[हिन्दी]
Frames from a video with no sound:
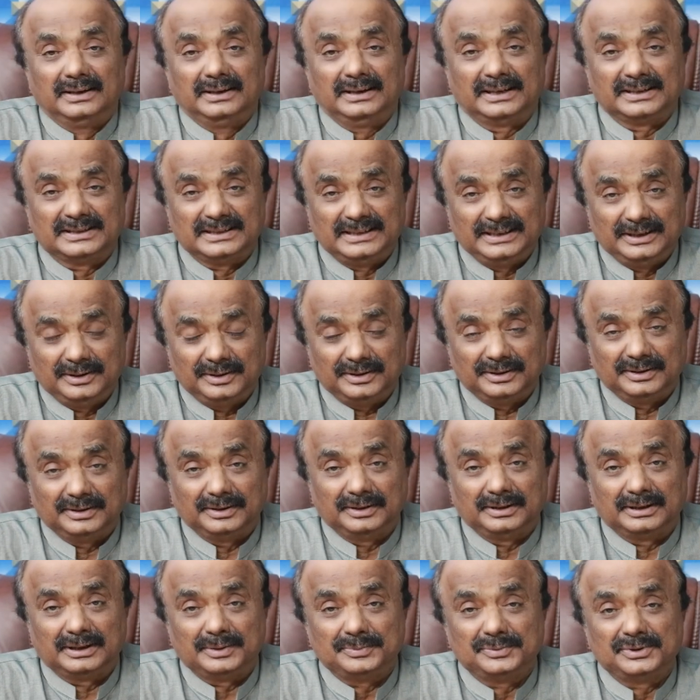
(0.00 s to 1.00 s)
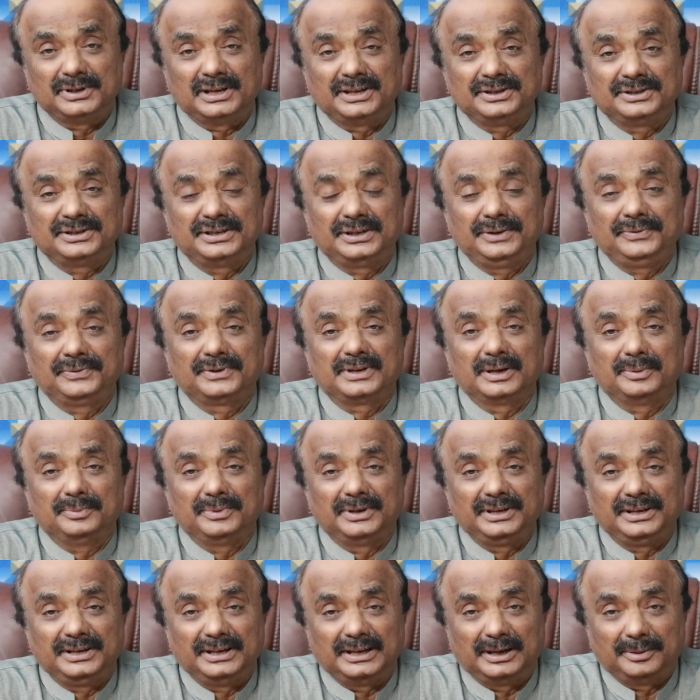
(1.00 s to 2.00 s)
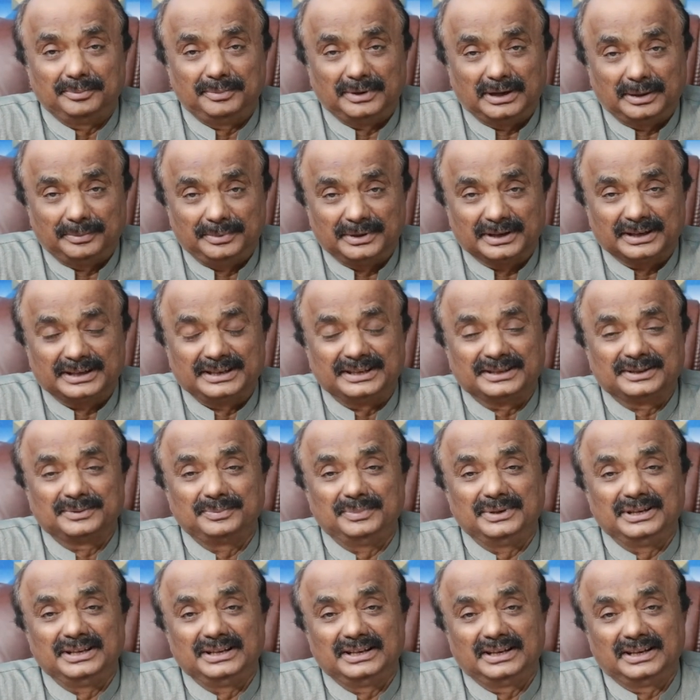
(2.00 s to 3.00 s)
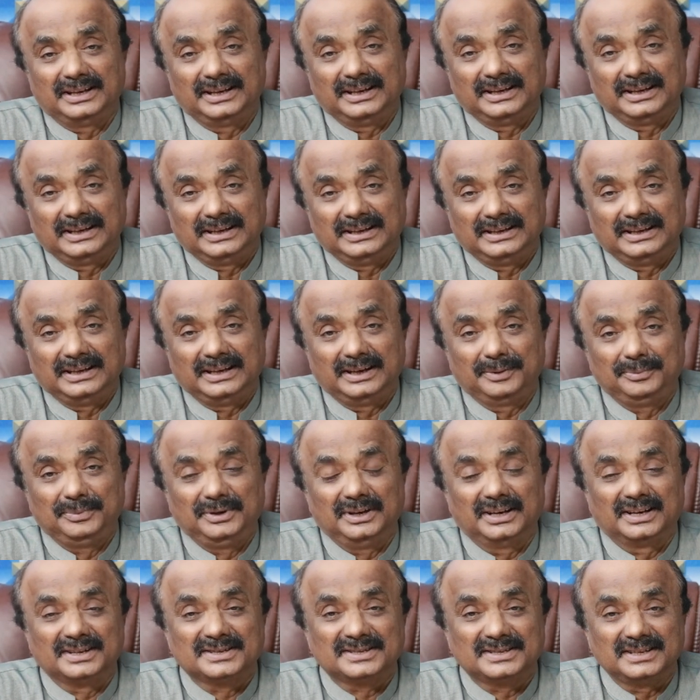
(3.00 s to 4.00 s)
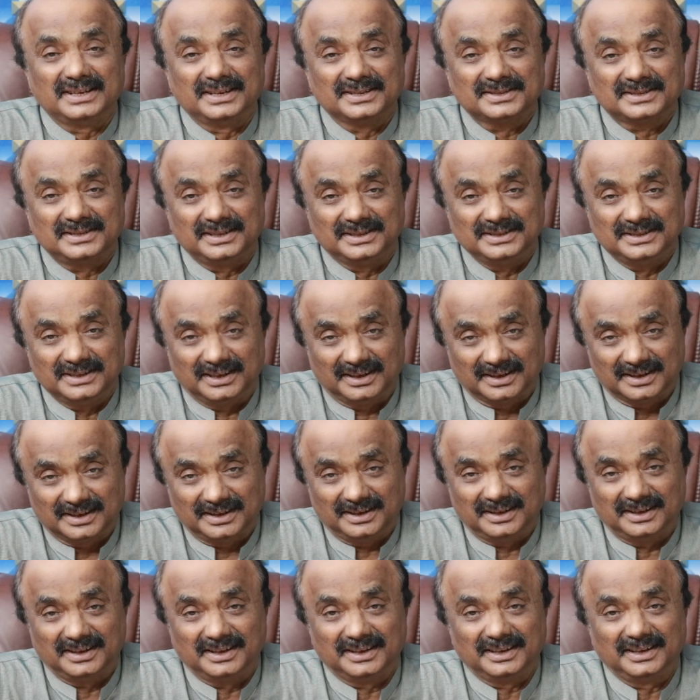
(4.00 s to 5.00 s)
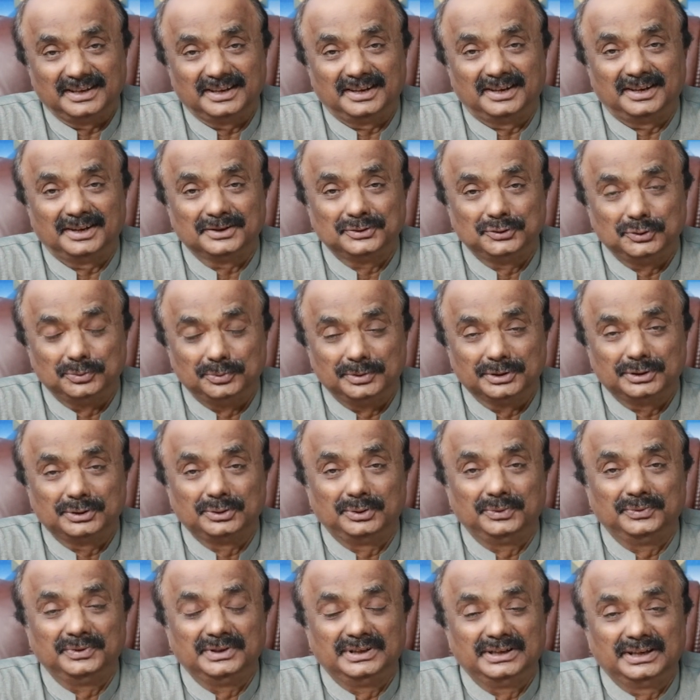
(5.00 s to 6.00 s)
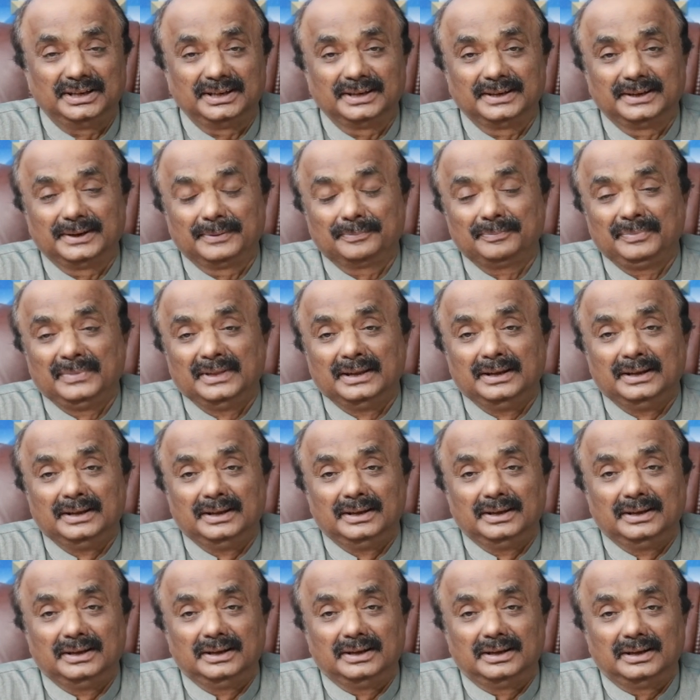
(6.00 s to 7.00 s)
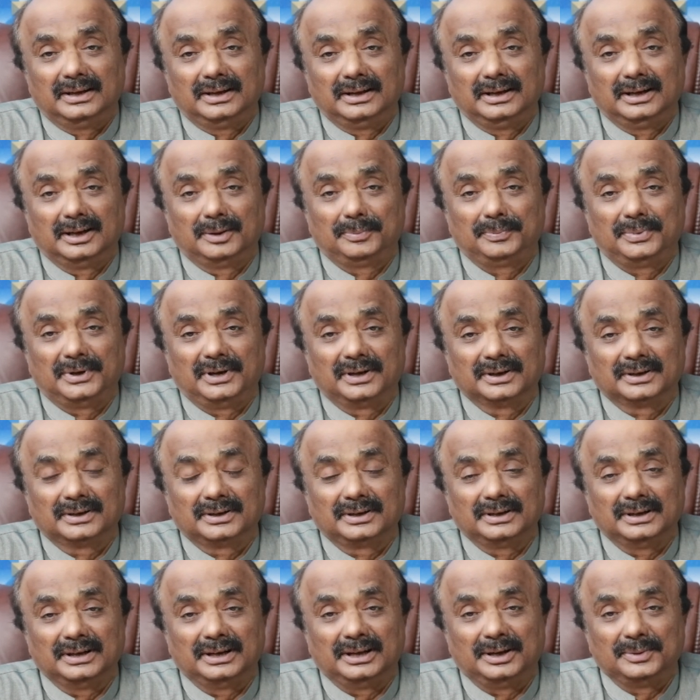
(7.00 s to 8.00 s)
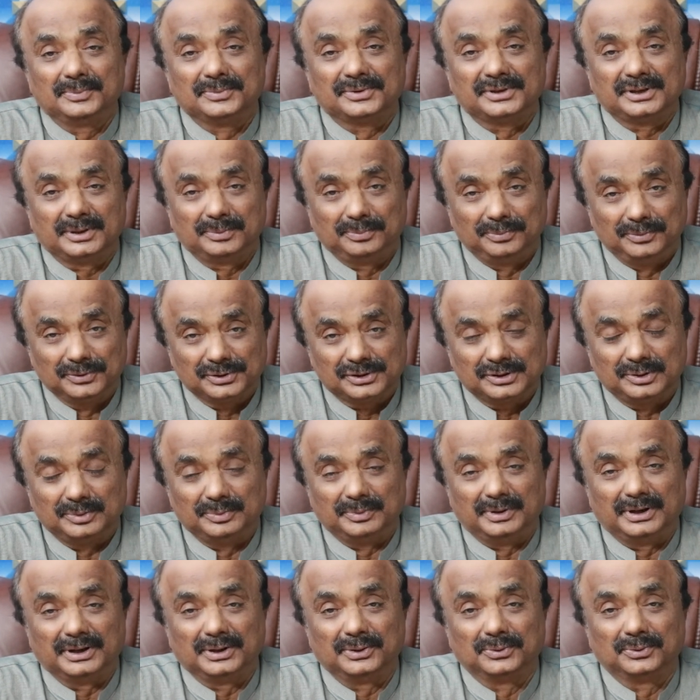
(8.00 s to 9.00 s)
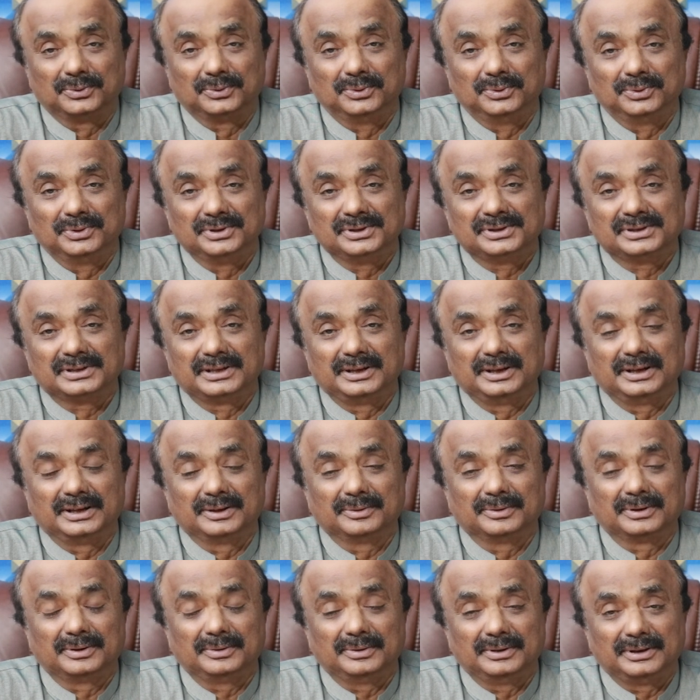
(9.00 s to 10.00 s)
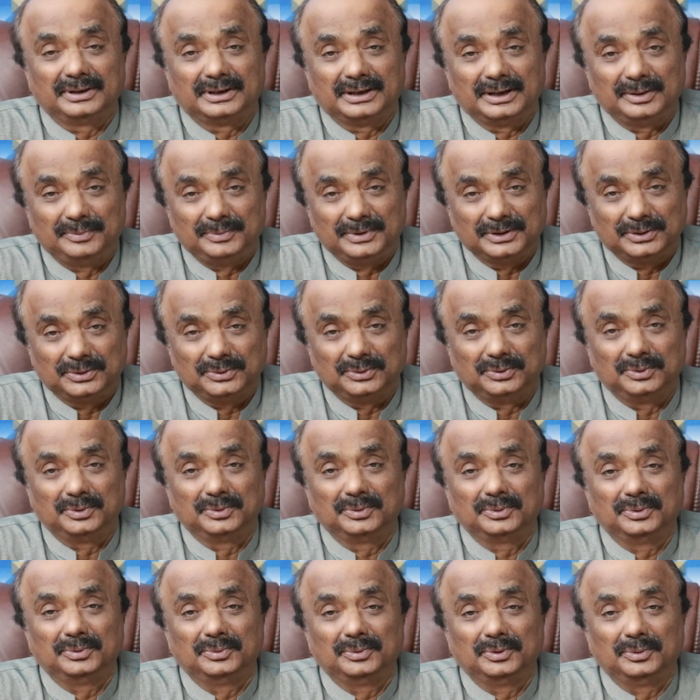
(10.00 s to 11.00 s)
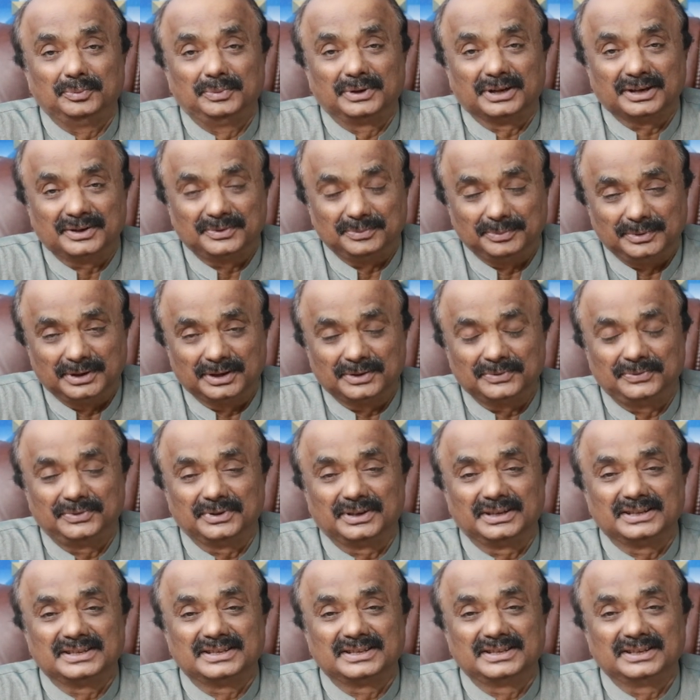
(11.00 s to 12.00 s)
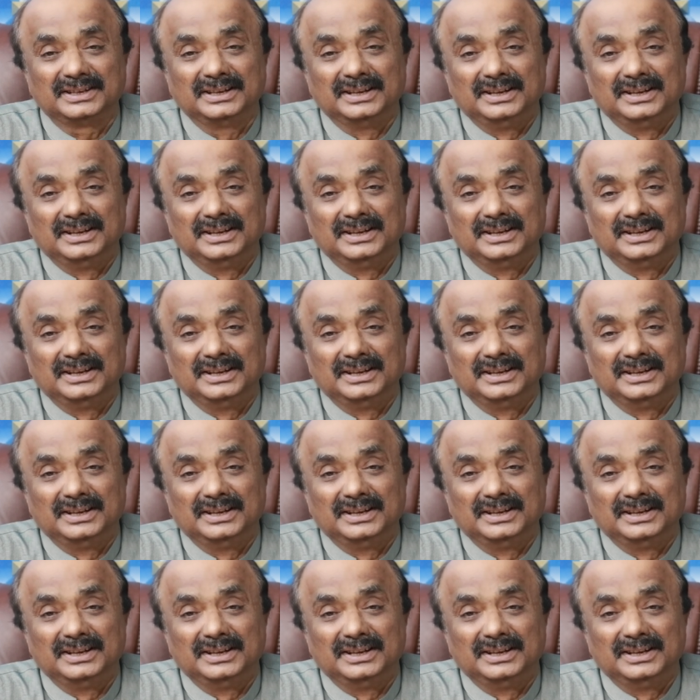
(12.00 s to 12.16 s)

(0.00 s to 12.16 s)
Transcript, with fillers: नाजरीन रमज़ान शरीफ का महीना बाबरकत महीना है ये अभी आस्ता आस्ता जा रहा है आज जुमतुलविदा है अल्लाह पाक हम सब मुसलमानों को इसके रहमतों मगफरत